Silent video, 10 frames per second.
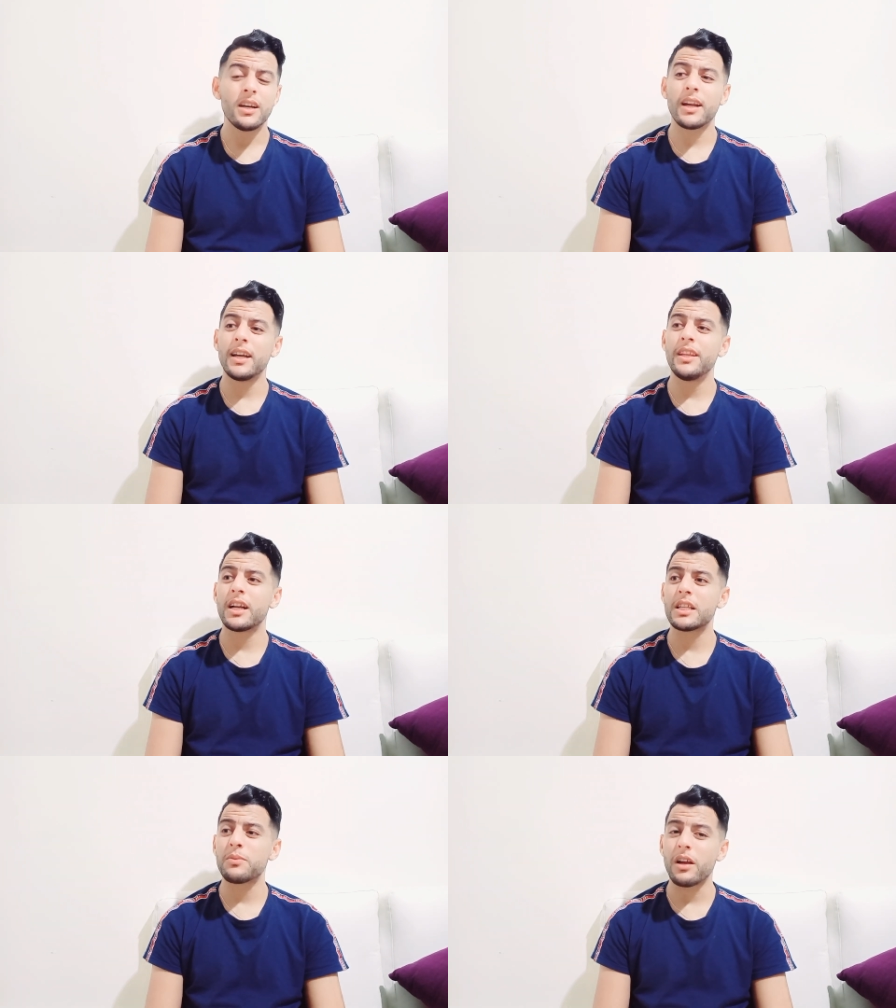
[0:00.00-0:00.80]
راه هذيك
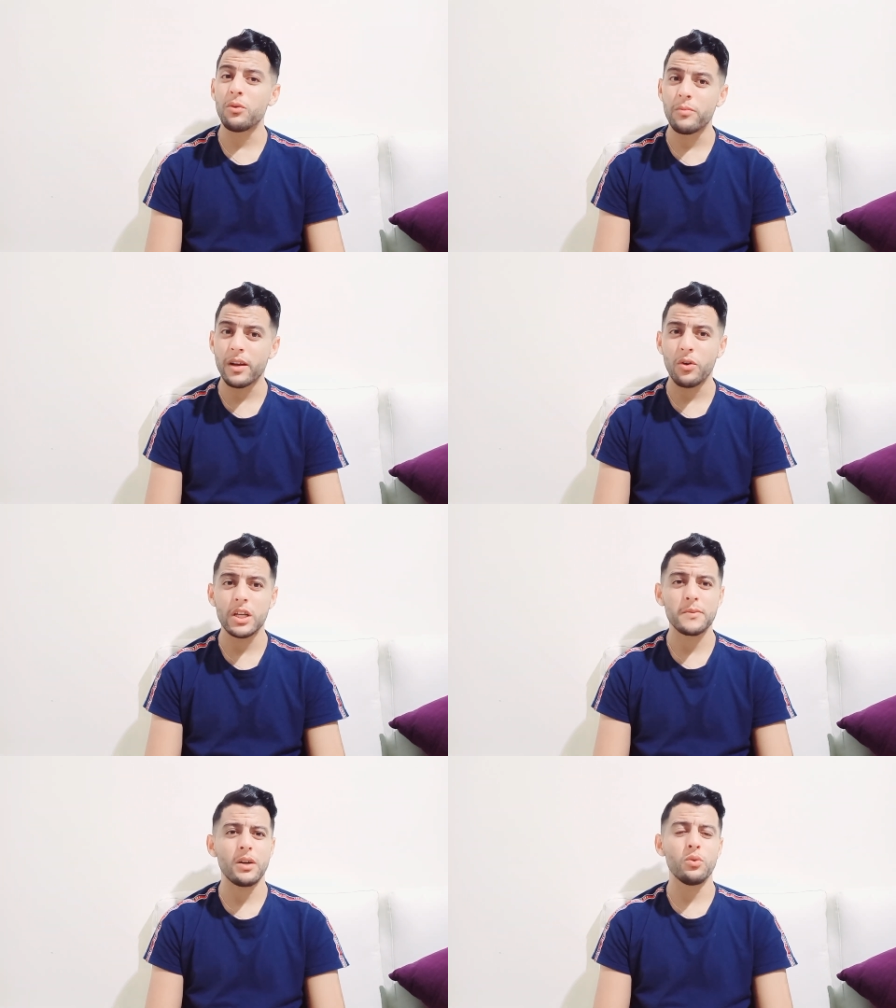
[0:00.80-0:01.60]
كتبقى مرا
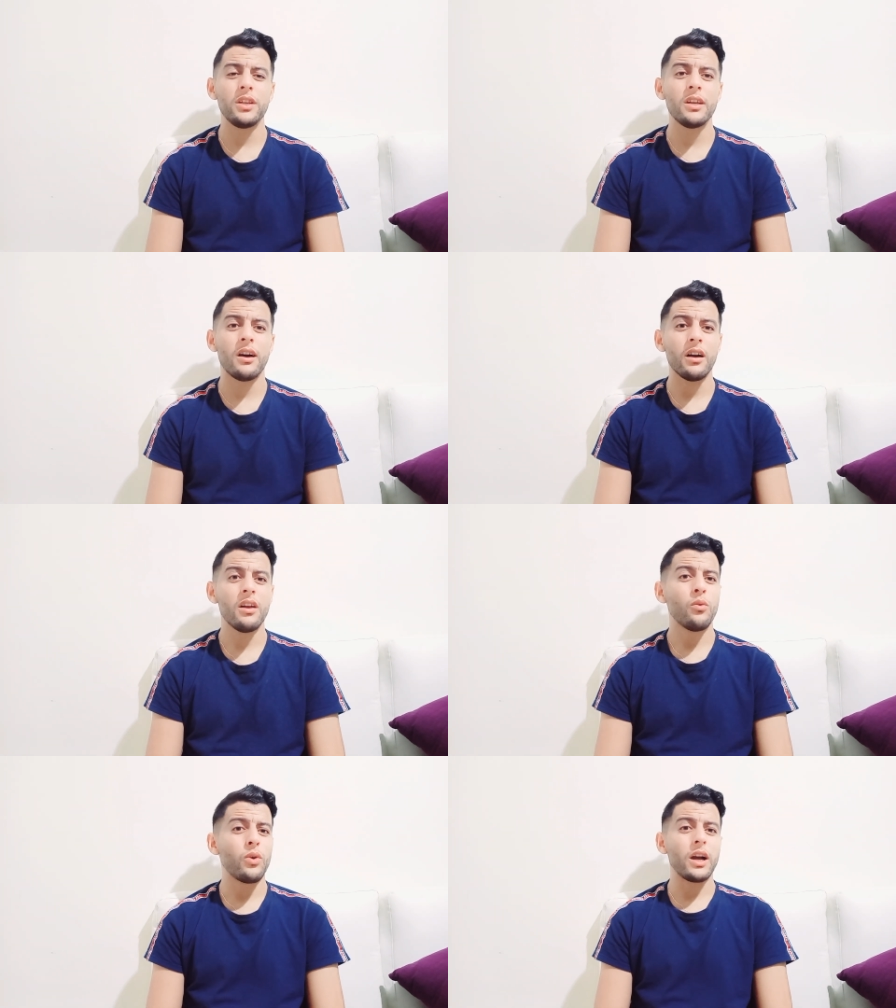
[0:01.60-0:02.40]
وكتبقى وليا
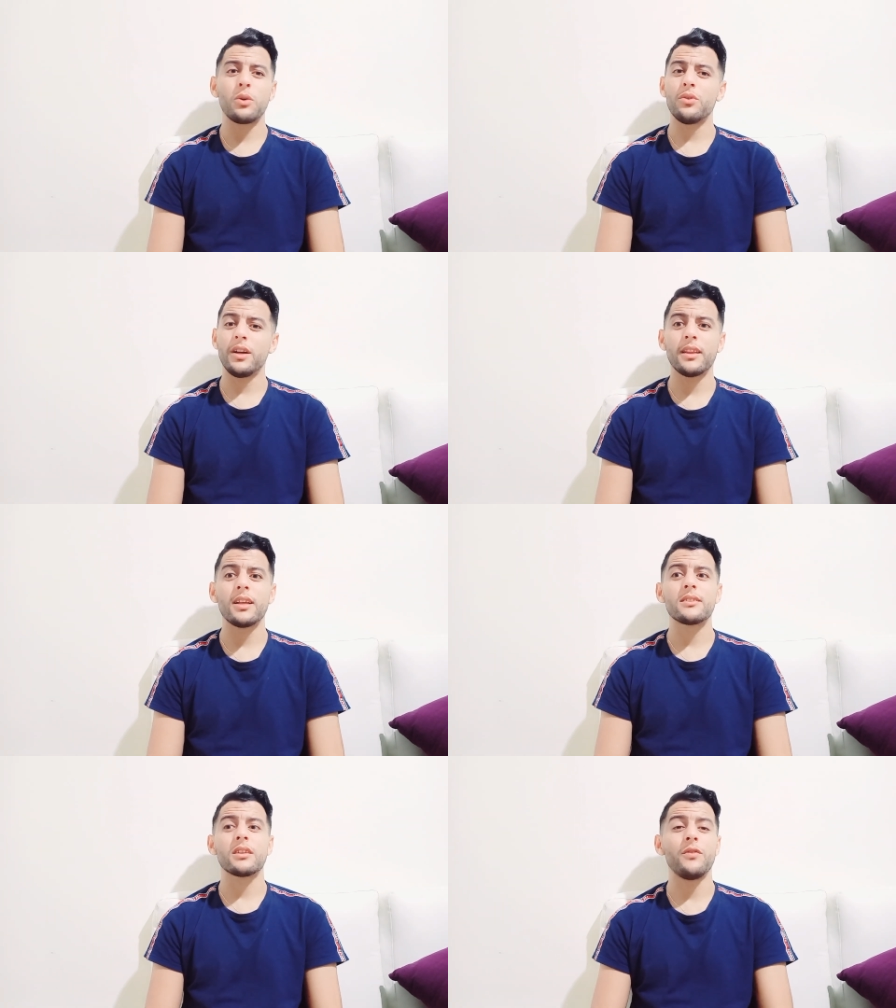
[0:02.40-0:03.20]
واخا يكون عندها
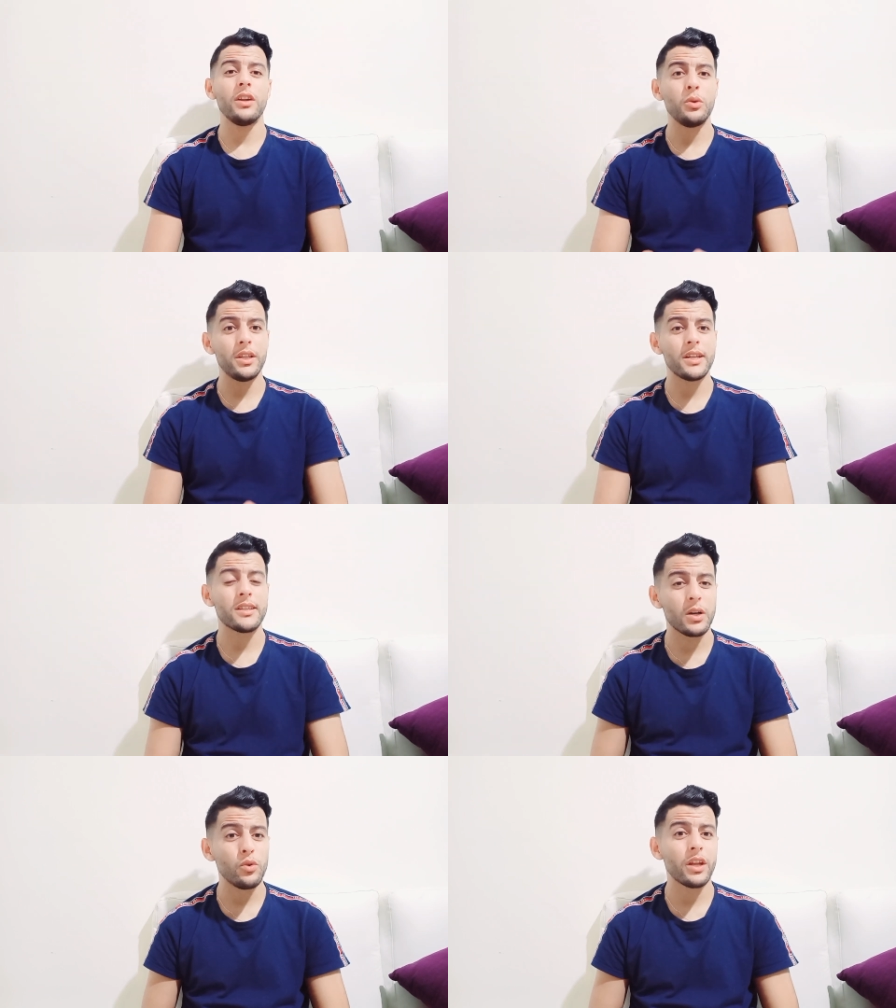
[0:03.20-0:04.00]
صرف على
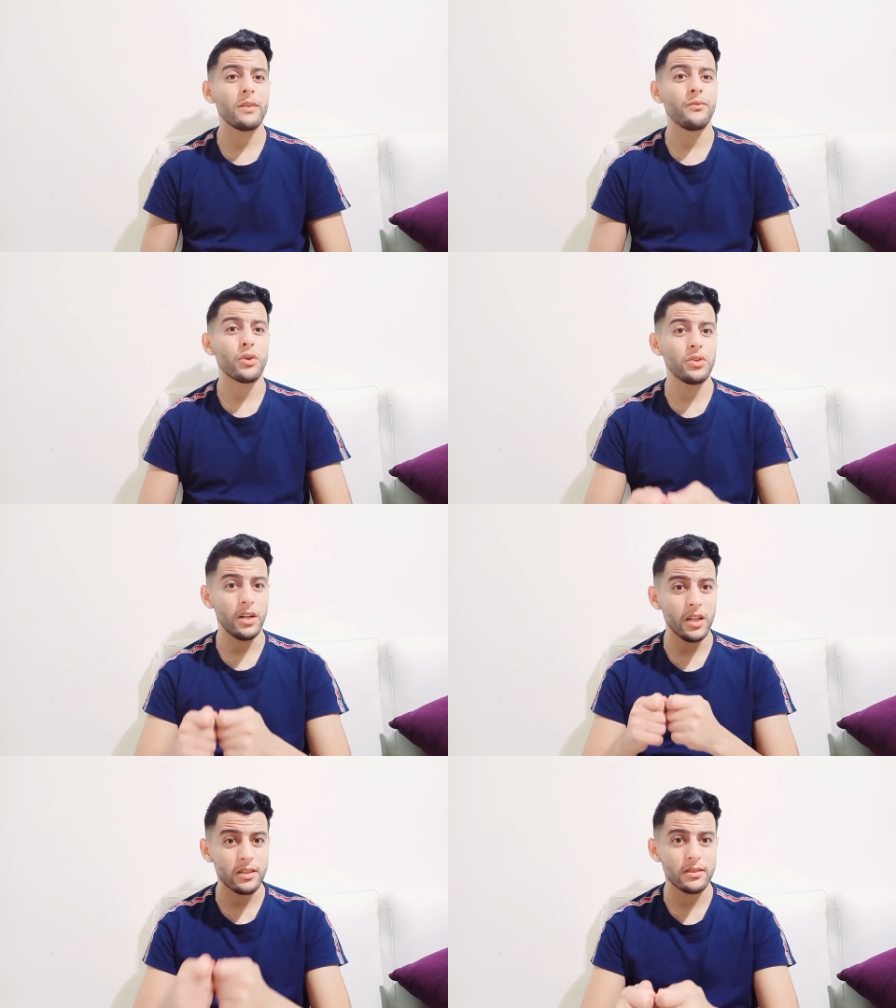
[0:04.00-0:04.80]
وليداتك ولدي راه مفروض
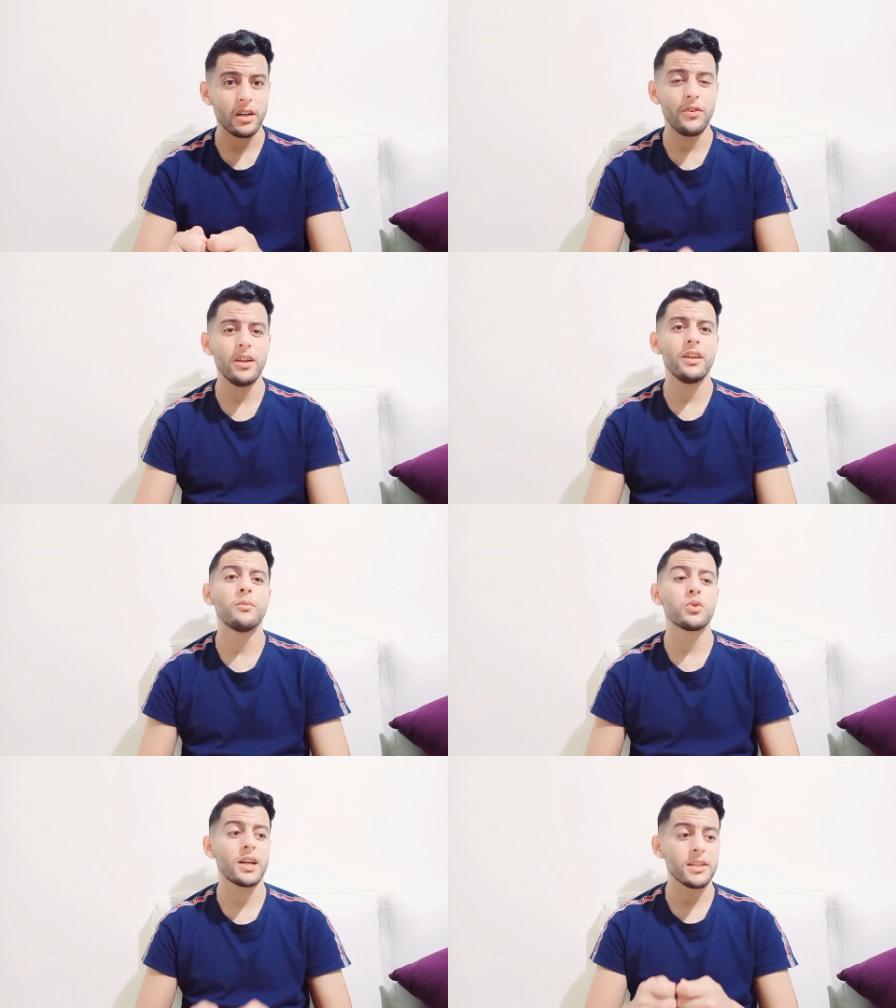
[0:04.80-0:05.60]
عليك تصرف عليهم
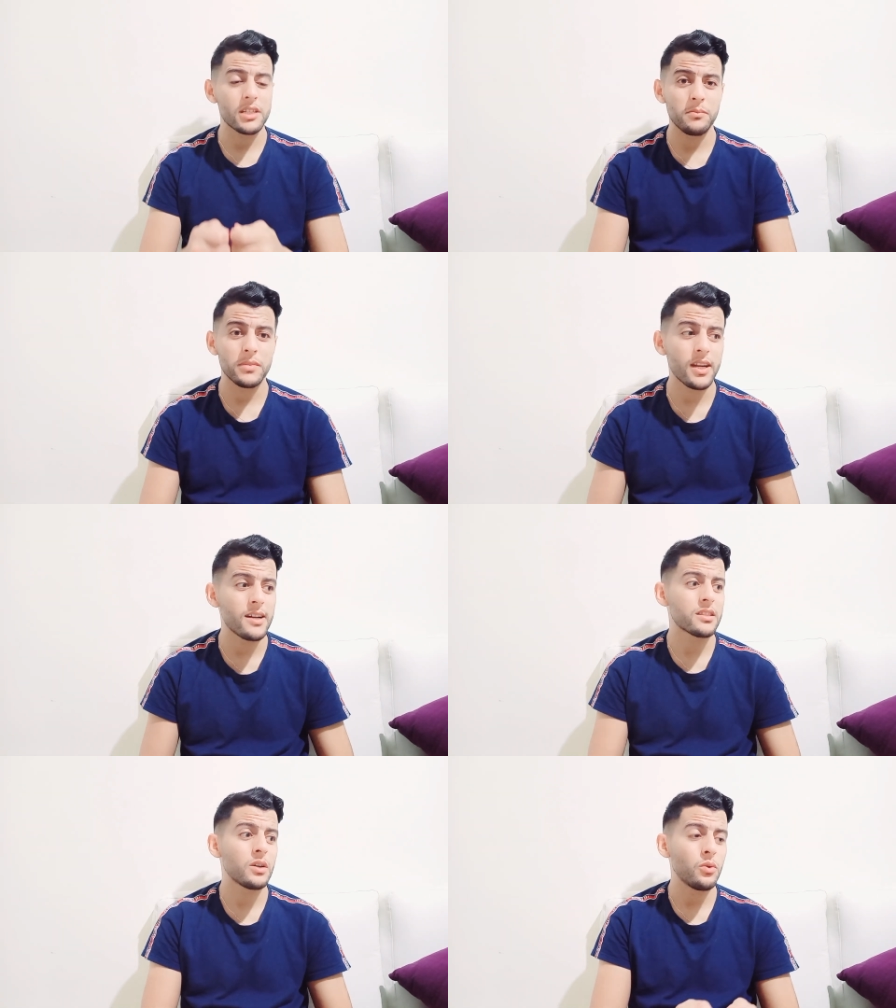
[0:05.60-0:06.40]
وتخلصتي من
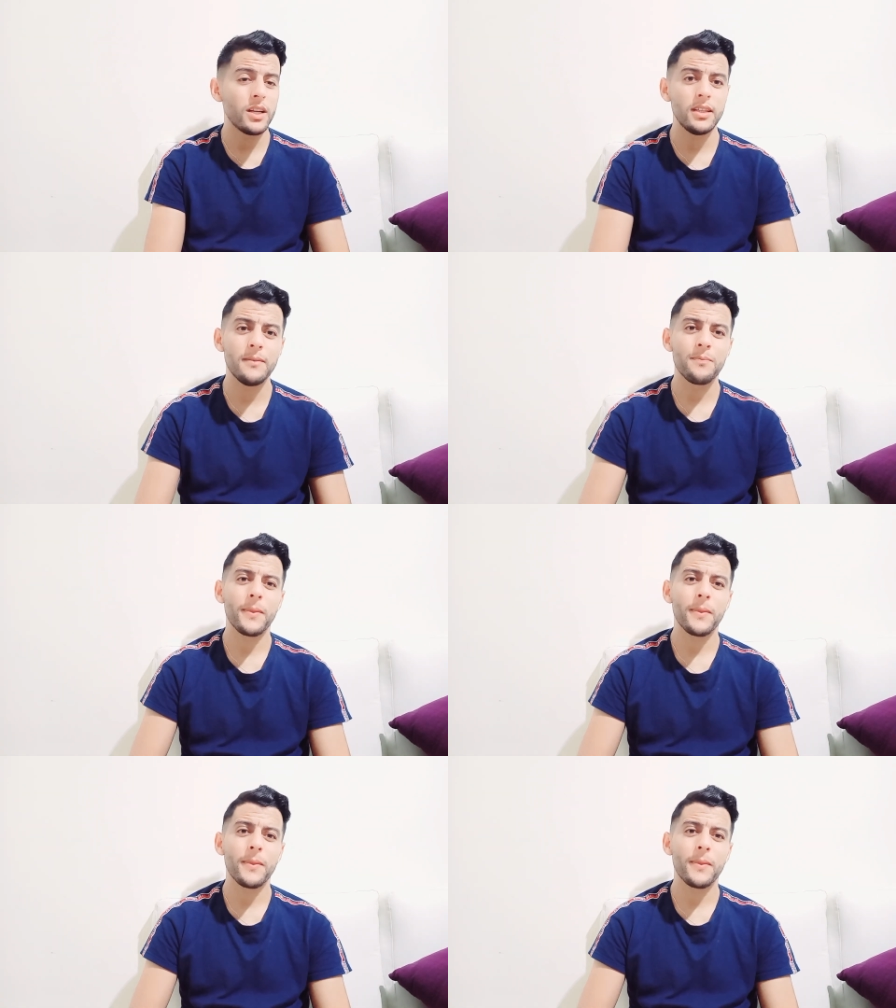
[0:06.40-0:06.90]
الدراسه وهذه